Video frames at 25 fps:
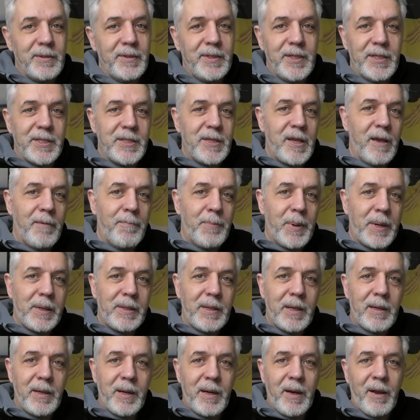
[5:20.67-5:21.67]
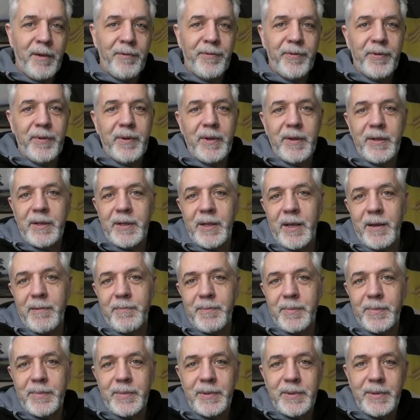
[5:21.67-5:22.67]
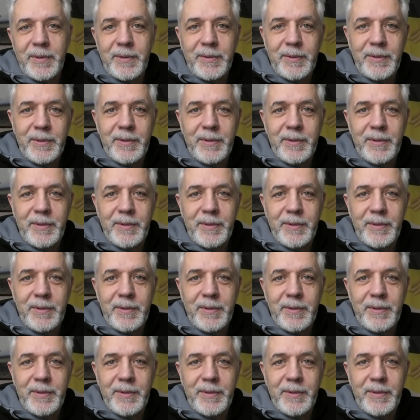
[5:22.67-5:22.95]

Детская порнография, там,